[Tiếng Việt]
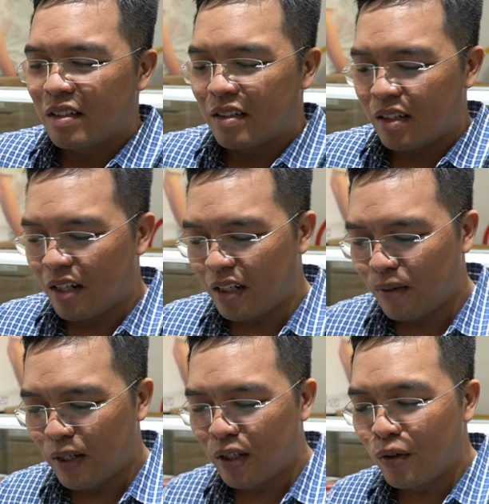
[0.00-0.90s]
rồi nếu
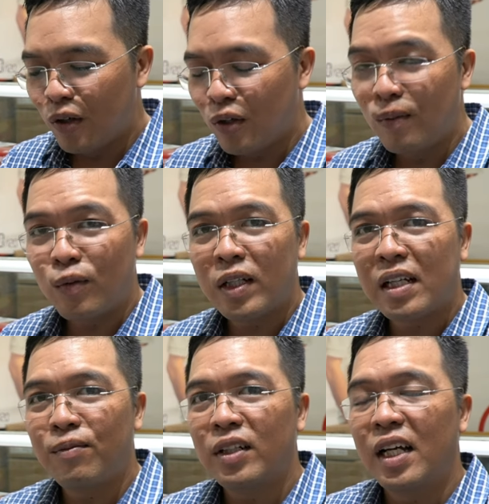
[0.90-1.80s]
mà như cô chú mình quan
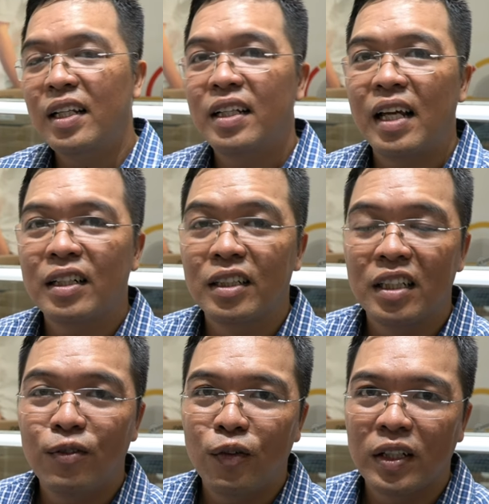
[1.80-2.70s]
tâm có thể liên lạc trực
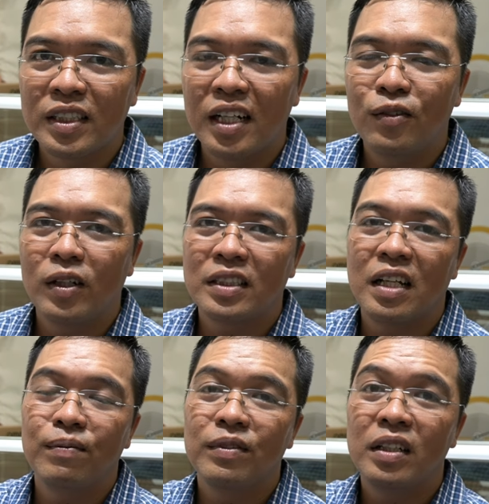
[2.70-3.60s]
tiếp với Hoàng Sơn và
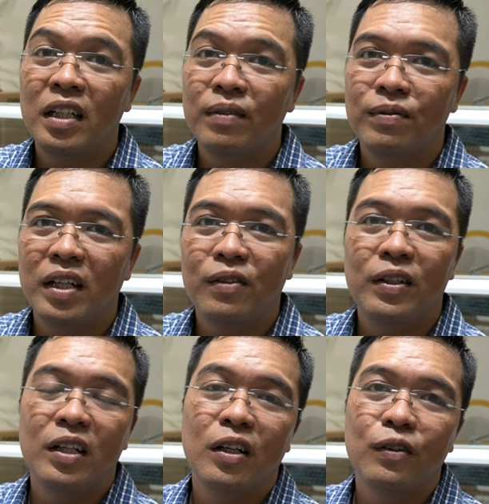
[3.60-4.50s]
xem thêm các
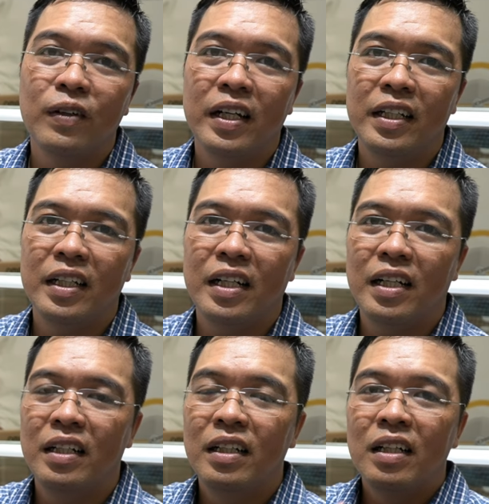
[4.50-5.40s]
video về à,
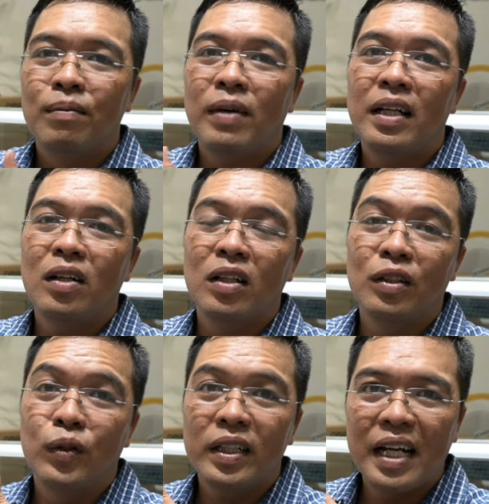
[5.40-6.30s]
máy đo
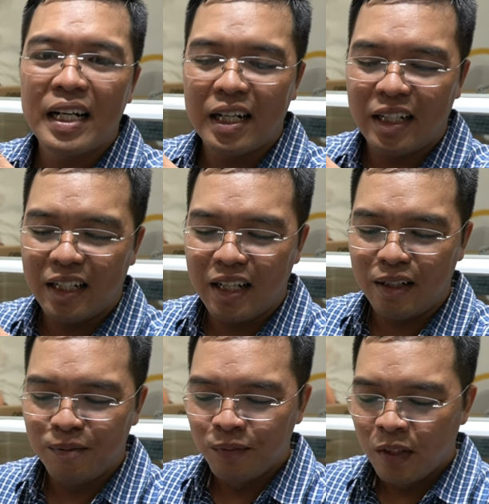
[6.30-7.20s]
đường huyết đa năng này nha
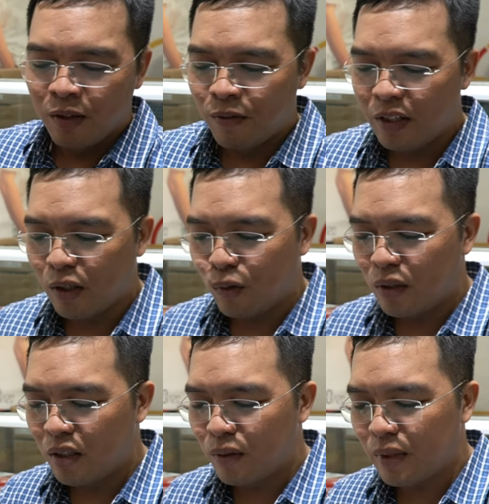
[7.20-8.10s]
ví dụ
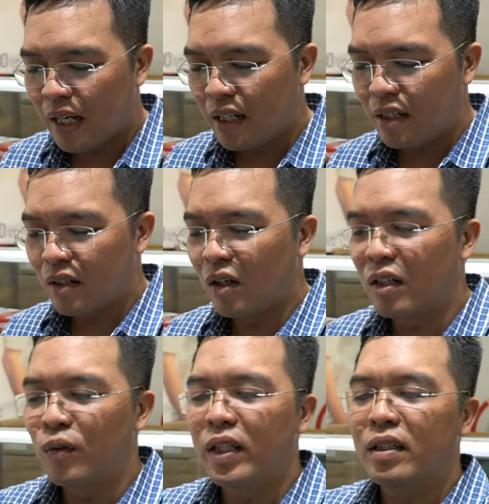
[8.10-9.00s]
như chúng ta đo
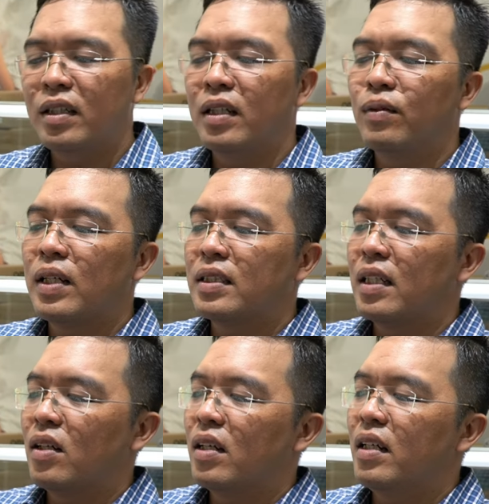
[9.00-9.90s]
đường huyết thì chúng ta sẽ
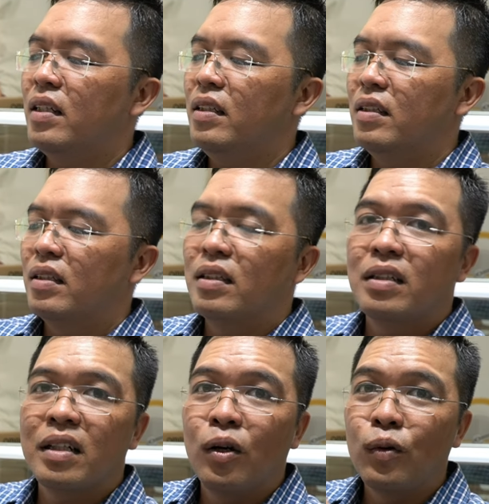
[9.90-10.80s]
có cái
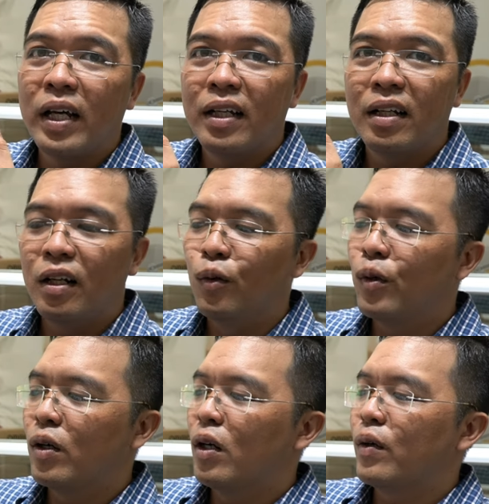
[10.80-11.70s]
cái hũ này là
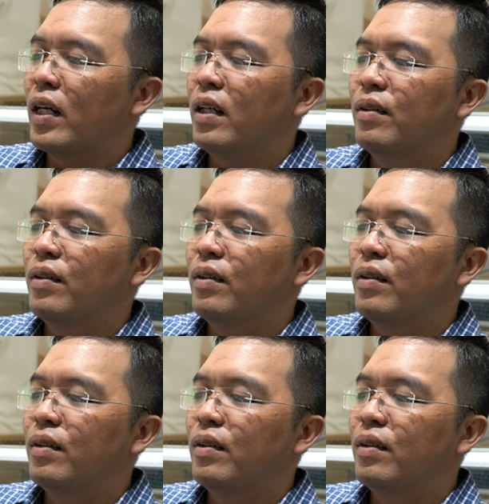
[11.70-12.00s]
gluco nè